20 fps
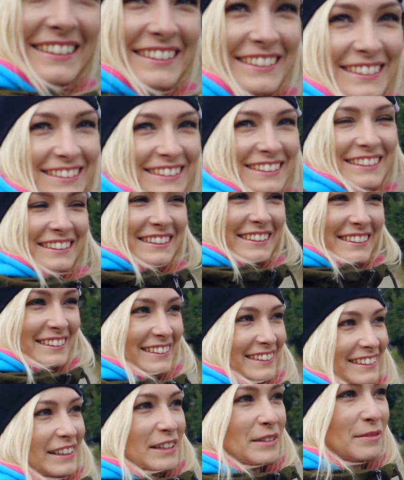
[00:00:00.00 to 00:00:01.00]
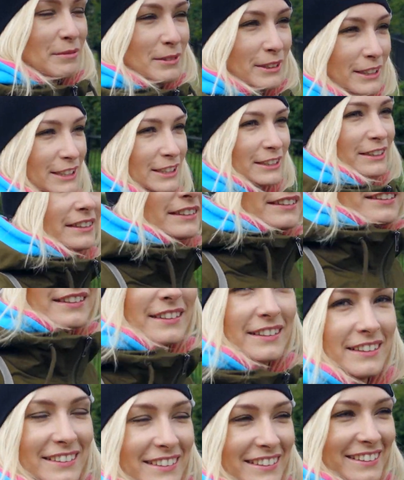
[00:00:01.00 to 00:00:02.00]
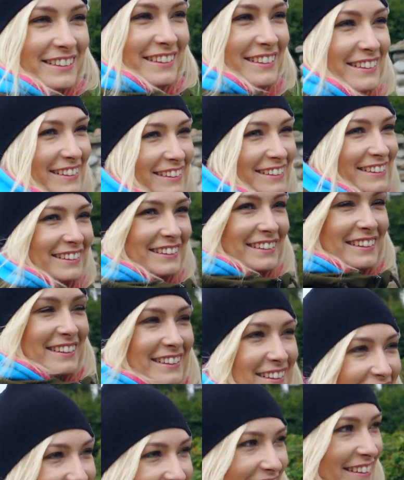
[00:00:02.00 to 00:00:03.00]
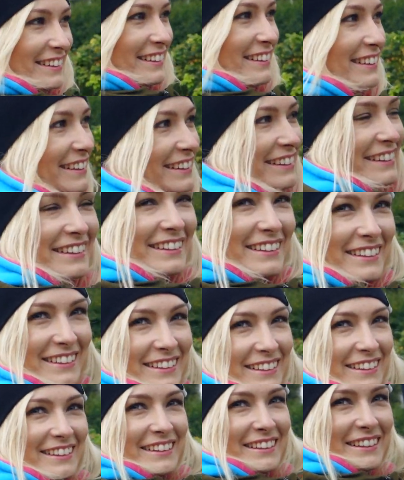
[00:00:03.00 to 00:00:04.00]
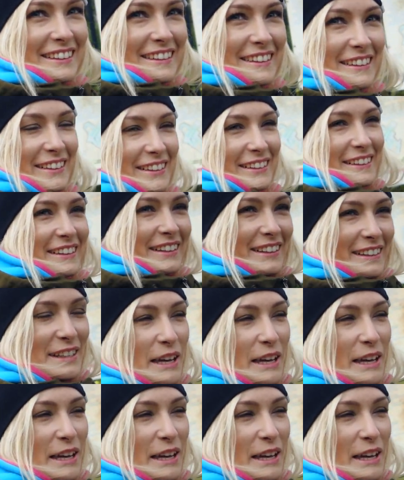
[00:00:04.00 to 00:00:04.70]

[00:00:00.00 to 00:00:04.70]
No jak? Jaki komentarz Twój do, do, tej, e, do tej powodzi?